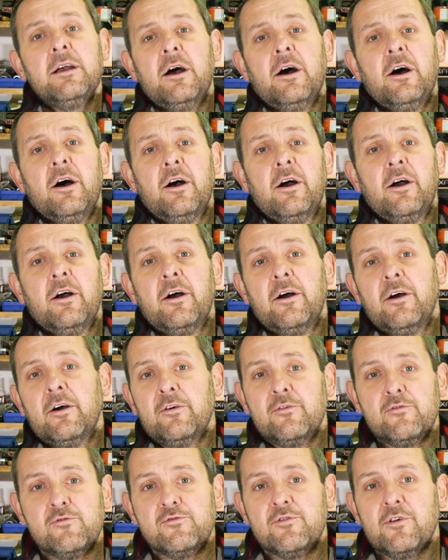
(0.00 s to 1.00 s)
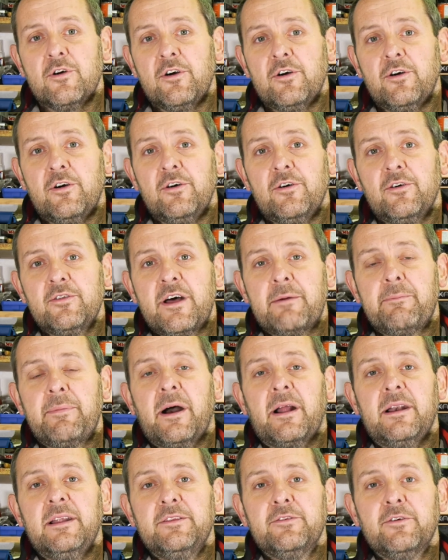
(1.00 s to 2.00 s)
où on a
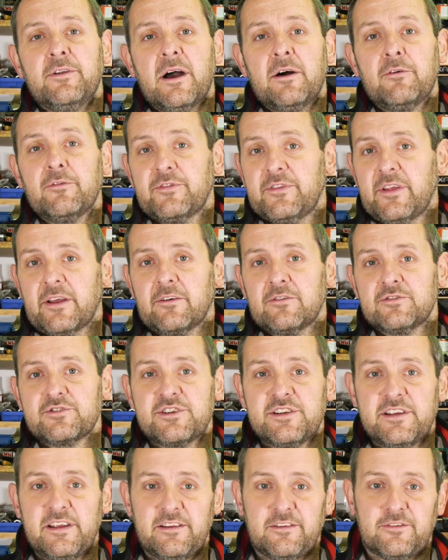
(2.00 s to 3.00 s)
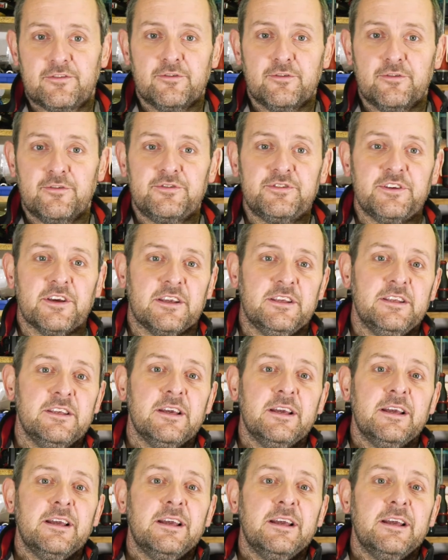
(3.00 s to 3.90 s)
parlé de la 1150 GS de Thierry.